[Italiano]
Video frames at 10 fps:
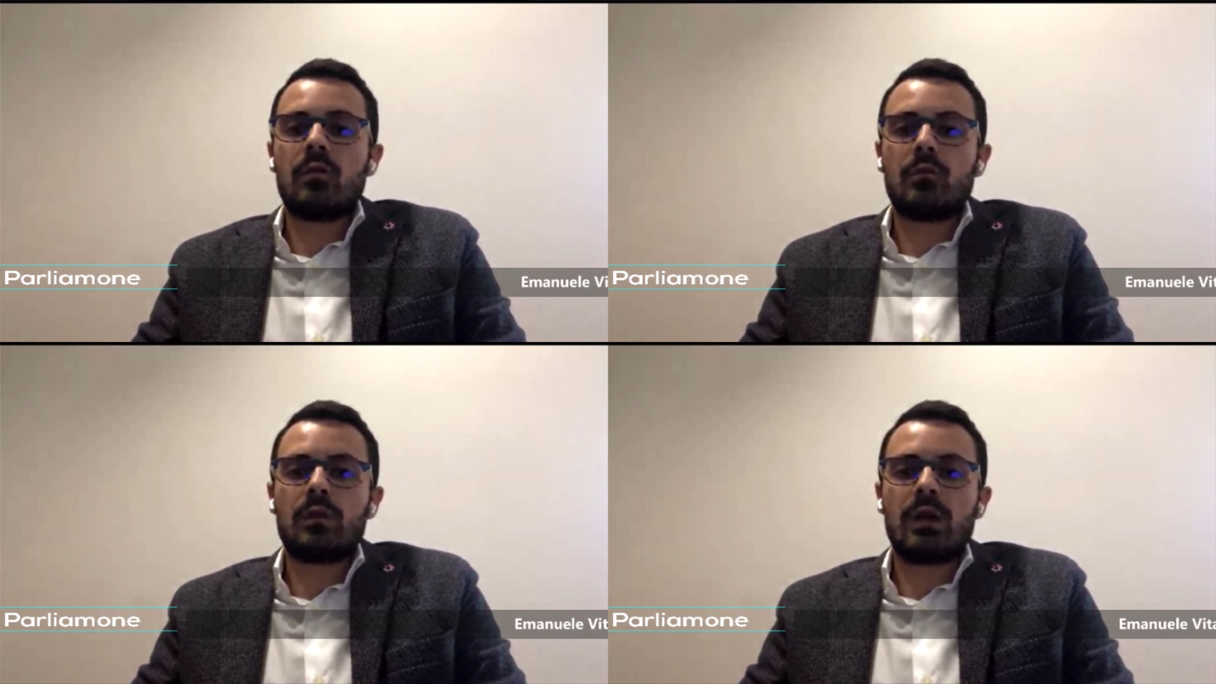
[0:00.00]

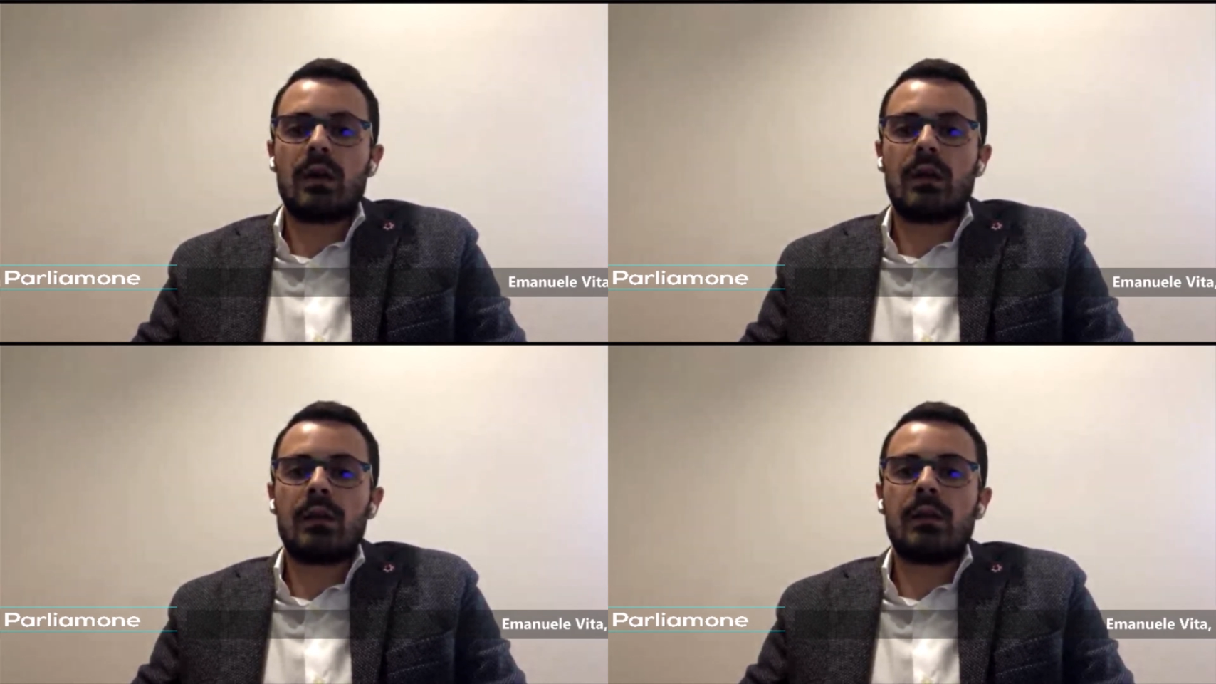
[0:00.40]

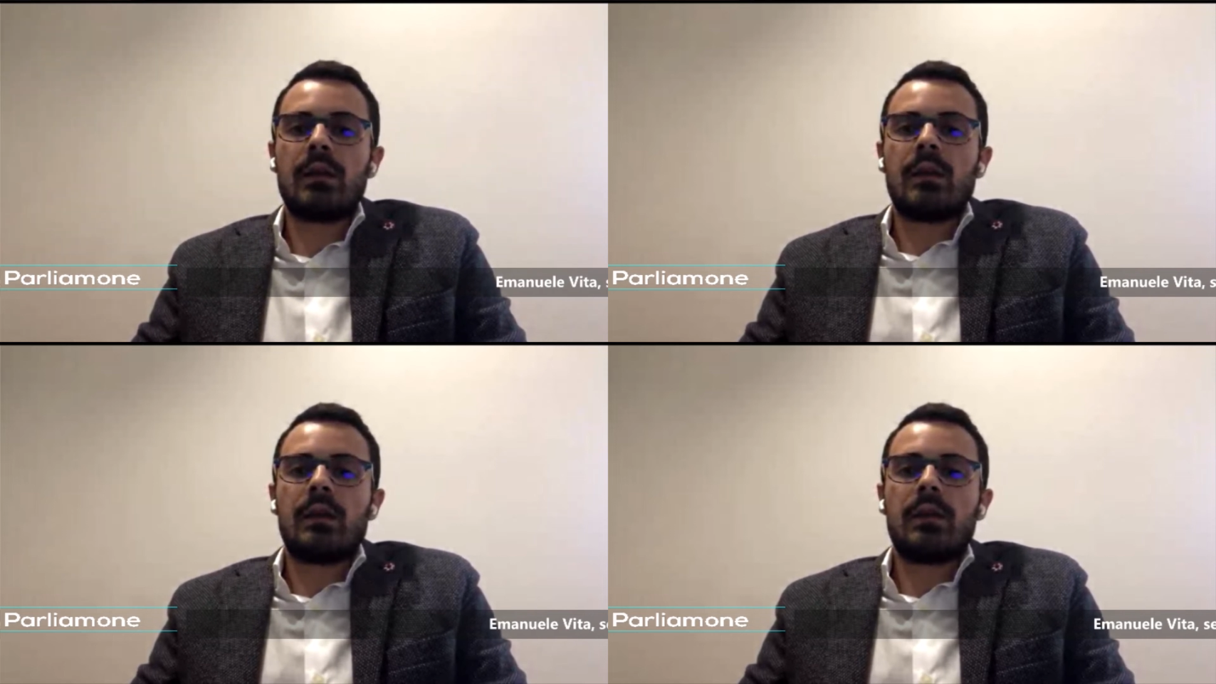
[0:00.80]
comunali
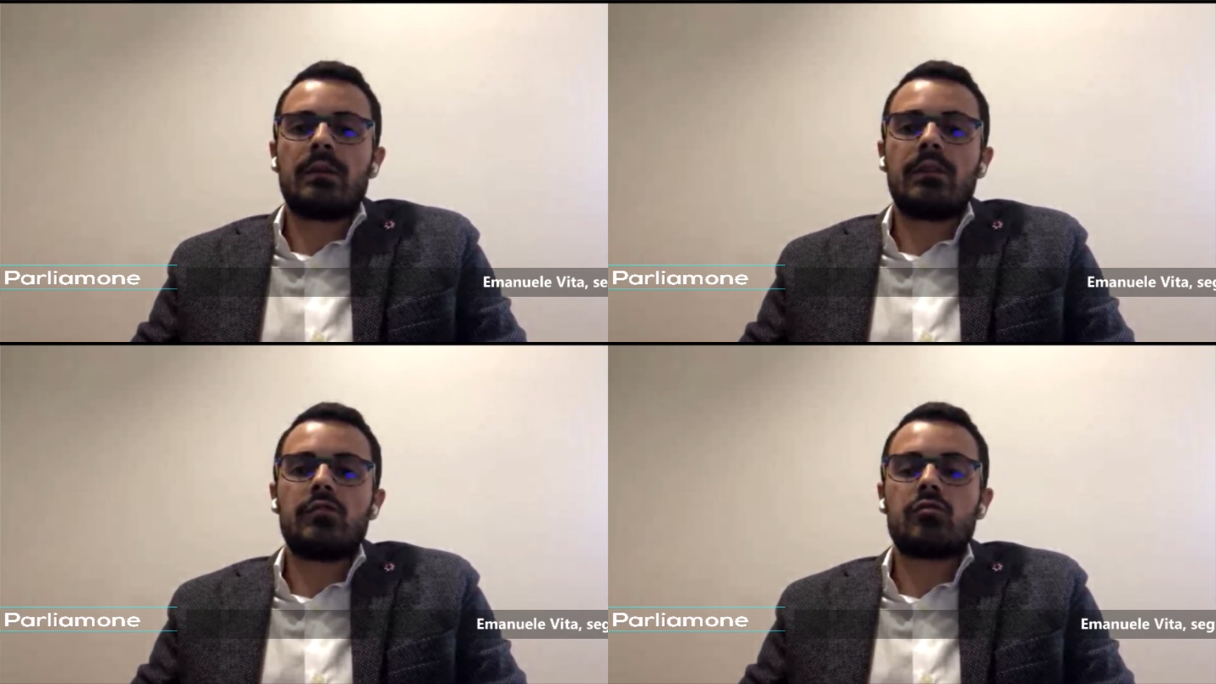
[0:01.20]

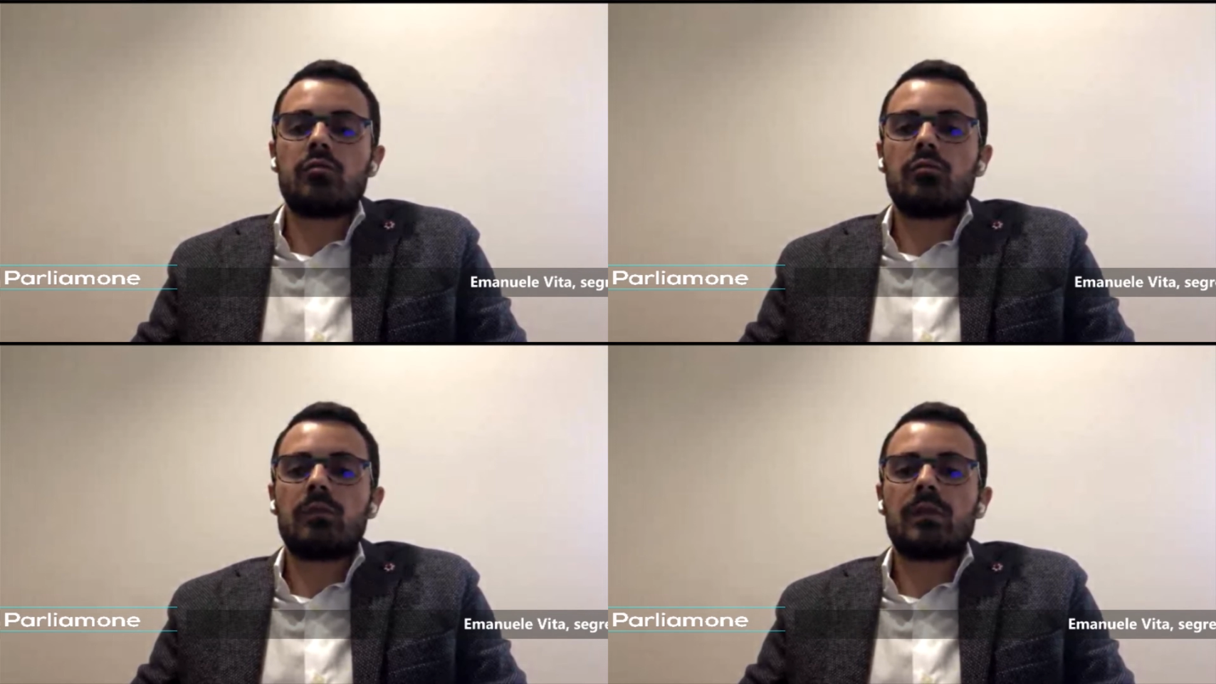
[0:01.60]
eh, di
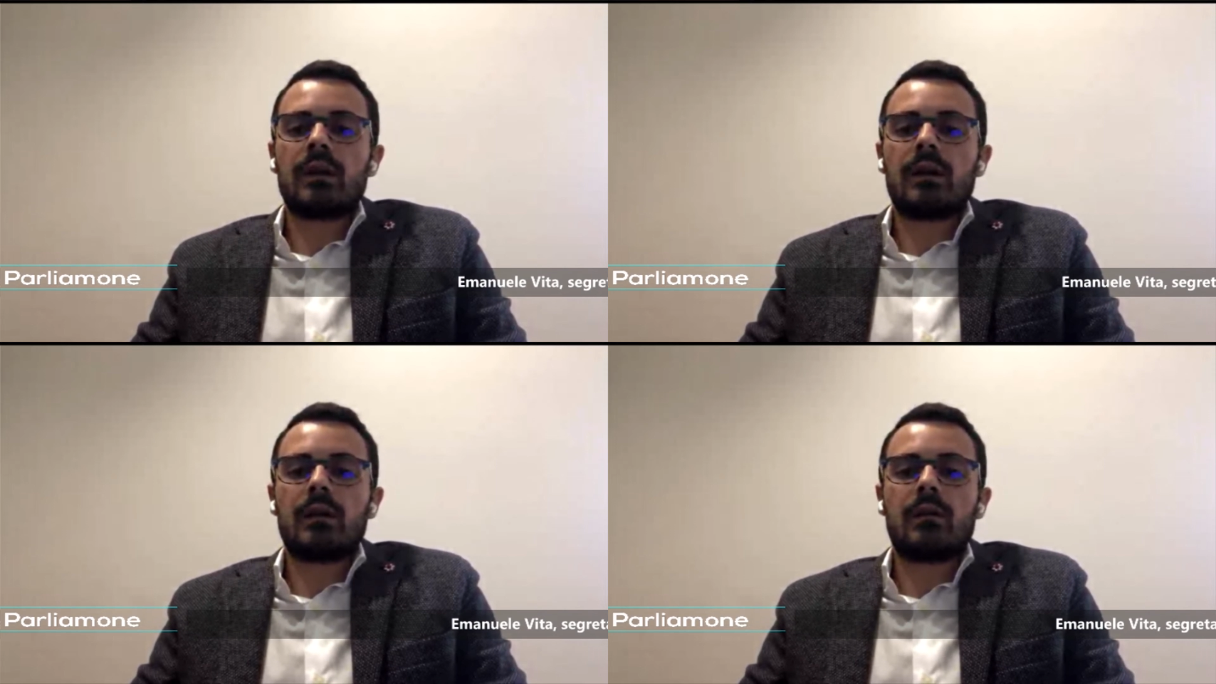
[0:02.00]

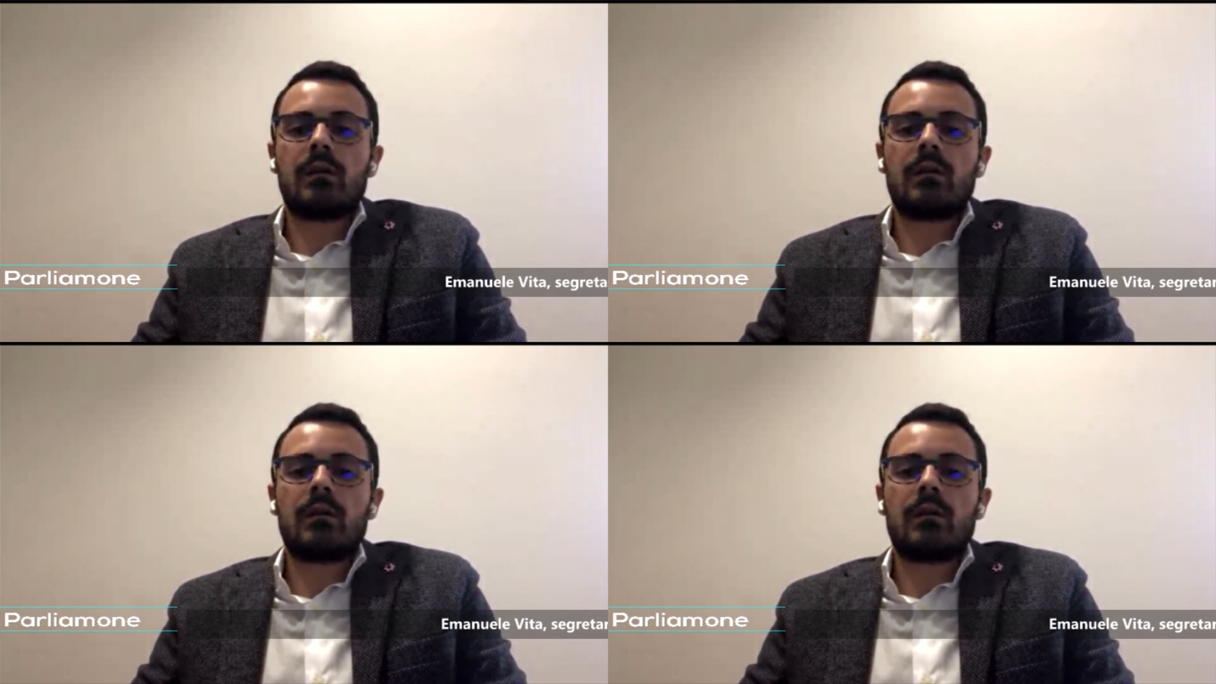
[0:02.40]
giunta